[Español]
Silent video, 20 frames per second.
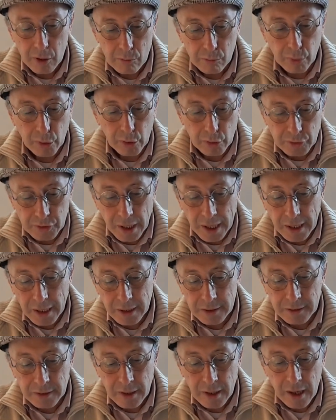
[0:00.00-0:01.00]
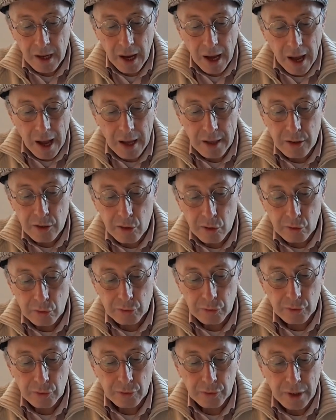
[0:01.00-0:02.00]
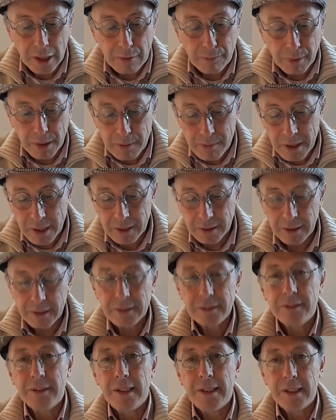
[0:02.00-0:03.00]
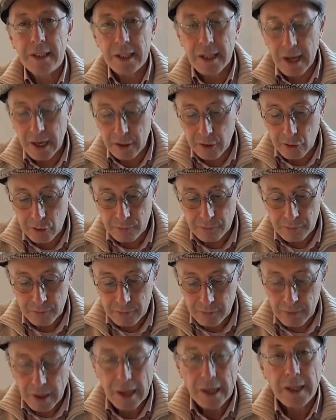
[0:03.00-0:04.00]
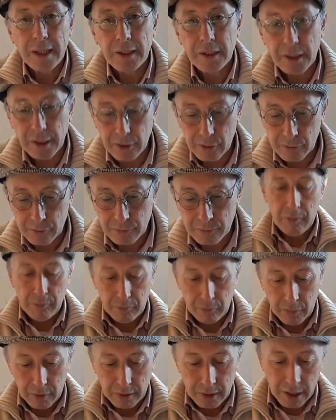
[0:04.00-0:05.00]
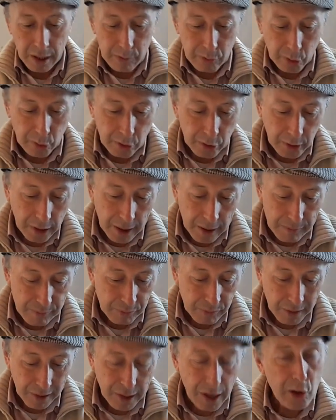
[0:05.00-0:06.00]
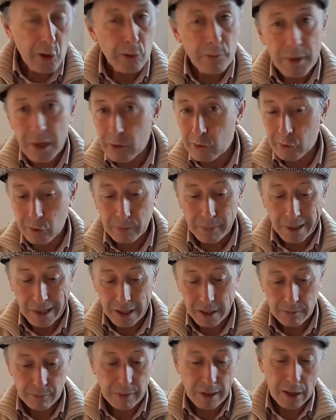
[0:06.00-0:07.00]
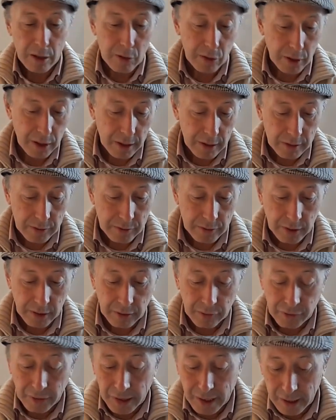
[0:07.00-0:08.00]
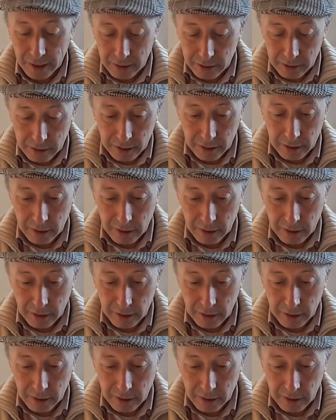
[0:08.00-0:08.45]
Buenos Aires, año del primer centenario argentino digamos, ¿no? Qué, qué comienzo para, para lo que significa